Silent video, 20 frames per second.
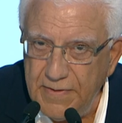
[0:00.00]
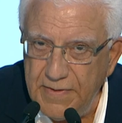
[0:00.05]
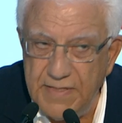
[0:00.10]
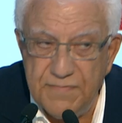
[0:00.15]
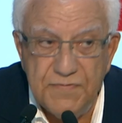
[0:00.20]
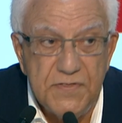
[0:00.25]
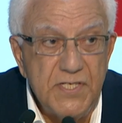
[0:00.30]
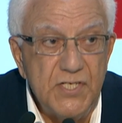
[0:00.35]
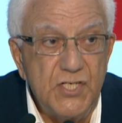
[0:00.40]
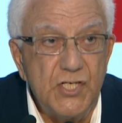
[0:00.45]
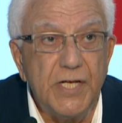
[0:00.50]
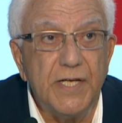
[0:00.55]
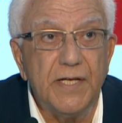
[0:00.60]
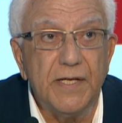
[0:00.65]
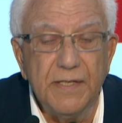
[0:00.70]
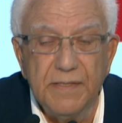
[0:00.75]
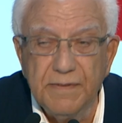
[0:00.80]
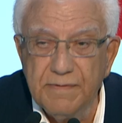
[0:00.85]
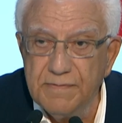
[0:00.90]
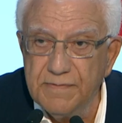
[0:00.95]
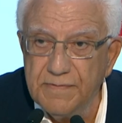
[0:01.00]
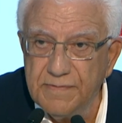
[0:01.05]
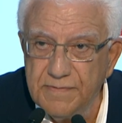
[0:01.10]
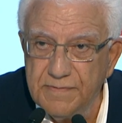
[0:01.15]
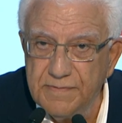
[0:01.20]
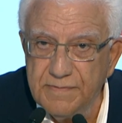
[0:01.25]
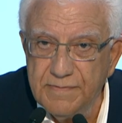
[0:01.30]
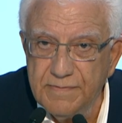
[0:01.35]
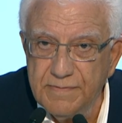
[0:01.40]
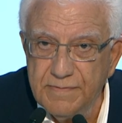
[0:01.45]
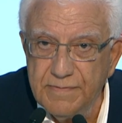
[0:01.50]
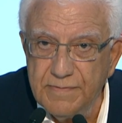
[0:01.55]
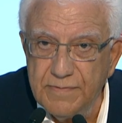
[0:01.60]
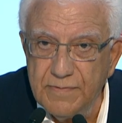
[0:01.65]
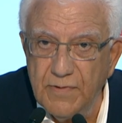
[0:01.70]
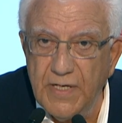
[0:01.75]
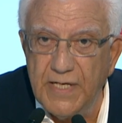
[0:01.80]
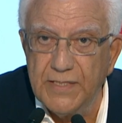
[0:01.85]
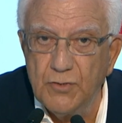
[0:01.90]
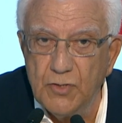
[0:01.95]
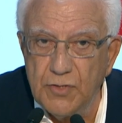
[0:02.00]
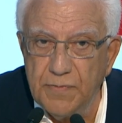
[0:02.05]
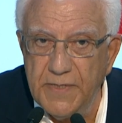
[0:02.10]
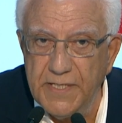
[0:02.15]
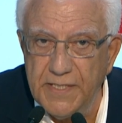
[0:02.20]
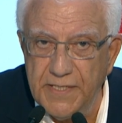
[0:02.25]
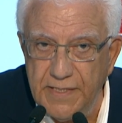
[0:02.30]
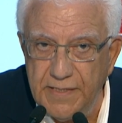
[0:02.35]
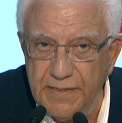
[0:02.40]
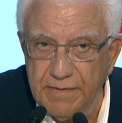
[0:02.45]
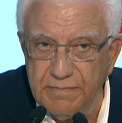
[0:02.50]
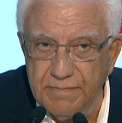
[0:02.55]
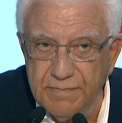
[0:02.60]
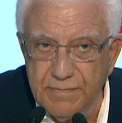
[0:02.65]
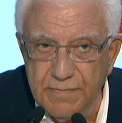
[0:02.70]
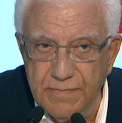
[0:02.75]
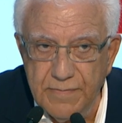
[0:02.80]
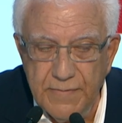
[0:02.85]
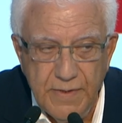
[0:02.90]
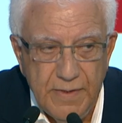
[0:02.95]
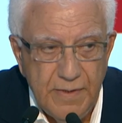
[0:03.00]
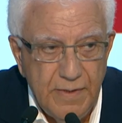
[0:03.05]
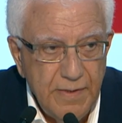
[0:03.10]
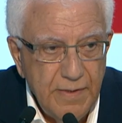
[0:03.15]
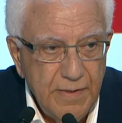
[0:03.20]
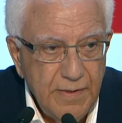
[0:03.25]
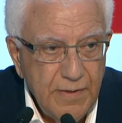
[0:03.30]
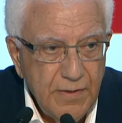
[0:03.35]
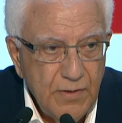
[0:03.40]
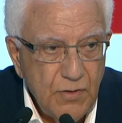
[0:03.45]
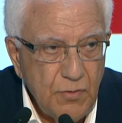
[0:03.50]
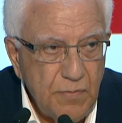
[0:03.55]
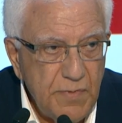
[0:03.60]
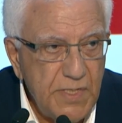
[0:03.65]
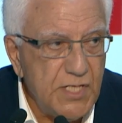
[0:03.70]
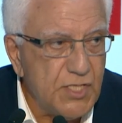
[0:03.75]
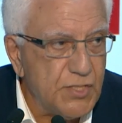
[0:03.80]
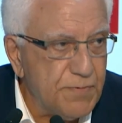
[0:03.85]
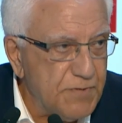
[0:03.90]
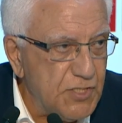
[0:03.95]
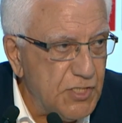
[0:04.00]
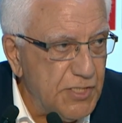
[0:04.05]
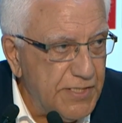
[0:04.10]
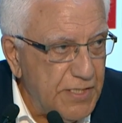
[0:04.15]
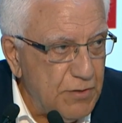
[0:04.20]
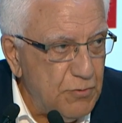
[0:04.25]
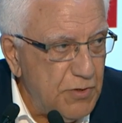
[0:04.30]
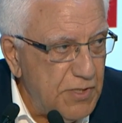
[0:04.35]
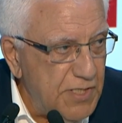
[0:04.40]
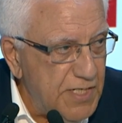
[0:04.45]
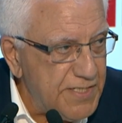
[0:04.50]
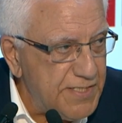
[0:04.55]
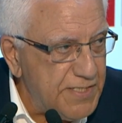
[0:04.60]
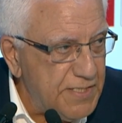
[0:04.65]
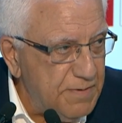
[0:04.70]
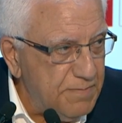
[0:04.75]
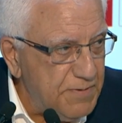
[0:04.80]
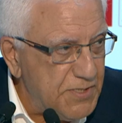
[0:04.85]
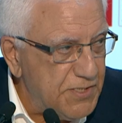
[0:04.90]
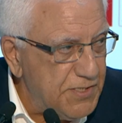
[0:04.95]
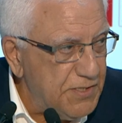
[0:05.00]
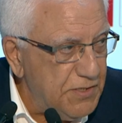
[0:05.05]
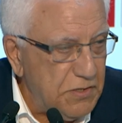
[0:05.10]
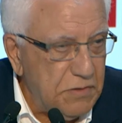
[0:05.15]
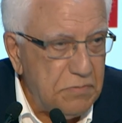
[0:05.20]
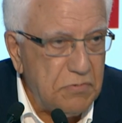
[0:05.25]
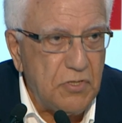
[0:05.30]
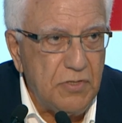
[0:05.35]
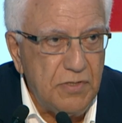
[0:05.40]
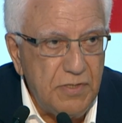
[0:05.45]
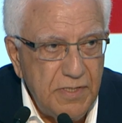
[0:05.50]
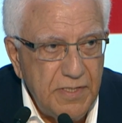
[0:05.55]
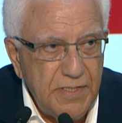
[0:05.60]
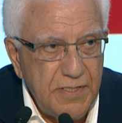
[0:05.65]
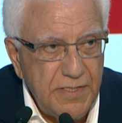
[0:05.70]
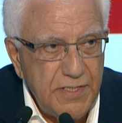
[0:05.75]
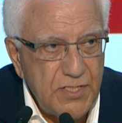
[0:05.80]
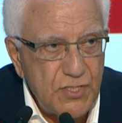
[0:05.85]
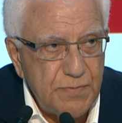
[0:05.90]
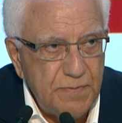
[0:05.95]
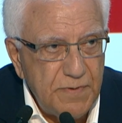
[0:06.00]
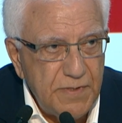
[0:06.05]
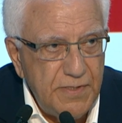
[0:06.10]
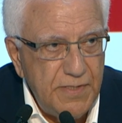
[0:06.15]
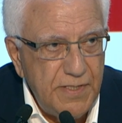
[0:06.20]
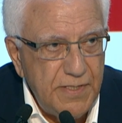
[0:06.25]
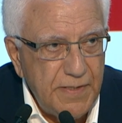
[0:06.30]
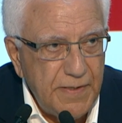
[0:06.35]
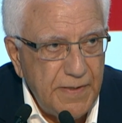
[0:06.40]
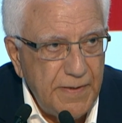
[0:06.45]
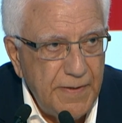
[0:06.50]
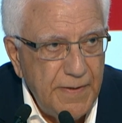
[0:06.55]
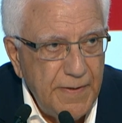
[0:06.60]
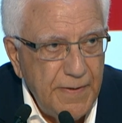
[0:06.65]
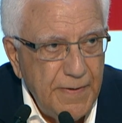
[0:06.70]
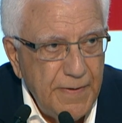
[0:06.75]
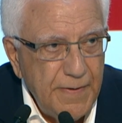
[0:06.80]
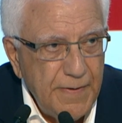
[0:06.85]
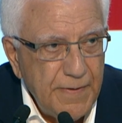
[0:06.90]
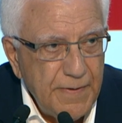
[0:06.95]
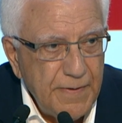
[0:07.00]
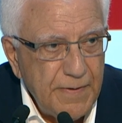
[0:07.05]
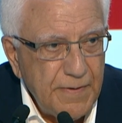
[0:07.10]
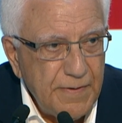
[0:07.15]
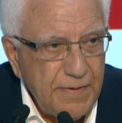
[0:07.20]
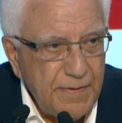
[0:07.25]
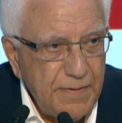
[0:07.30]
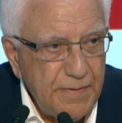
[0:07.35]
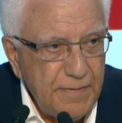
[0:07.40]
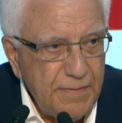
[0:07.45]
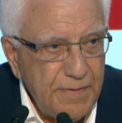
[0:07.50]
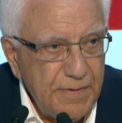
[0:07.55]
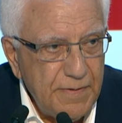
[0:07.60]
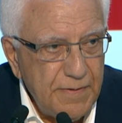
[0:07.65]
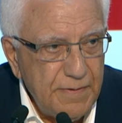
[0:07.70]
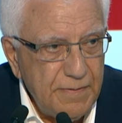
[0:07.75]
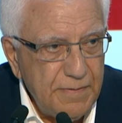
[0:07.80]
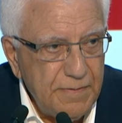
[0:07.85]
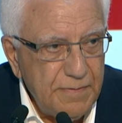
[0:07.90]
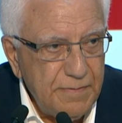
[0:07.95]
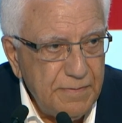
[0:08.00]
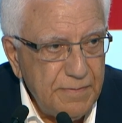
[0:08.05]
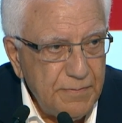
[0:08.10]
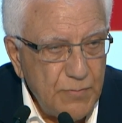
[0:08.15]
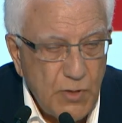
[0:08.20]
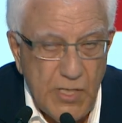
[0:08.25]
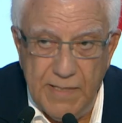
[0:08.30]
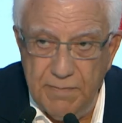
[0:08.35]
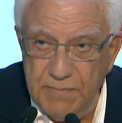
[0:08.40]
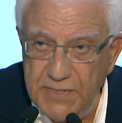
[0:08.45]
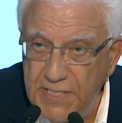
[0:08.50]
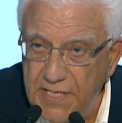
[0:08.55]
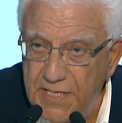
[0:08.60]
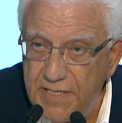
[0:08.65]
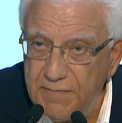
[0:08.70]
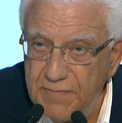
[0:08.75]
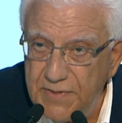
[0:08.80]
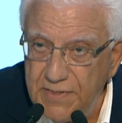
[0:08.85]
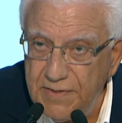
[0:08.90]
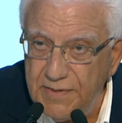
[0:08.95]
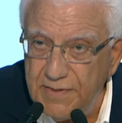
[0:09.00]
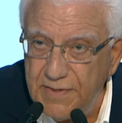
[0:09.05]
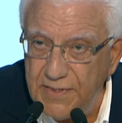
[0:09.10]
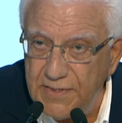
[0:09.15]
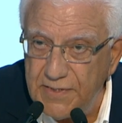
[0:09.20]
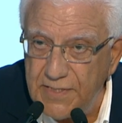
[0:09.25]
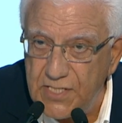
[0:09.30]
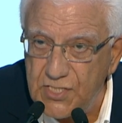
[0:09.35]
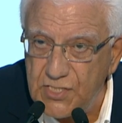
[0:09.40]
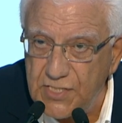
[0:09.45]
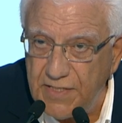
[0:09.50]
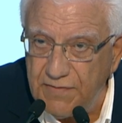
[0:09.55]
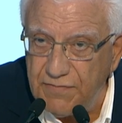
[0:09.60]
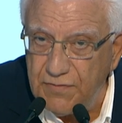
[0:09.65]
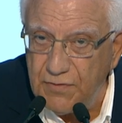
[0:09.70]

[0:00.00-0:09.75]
نفس الشيء 81 ومانيش باش نطول ياسر باش يمكن نجبد آه، محمد حرمل اللي ترشح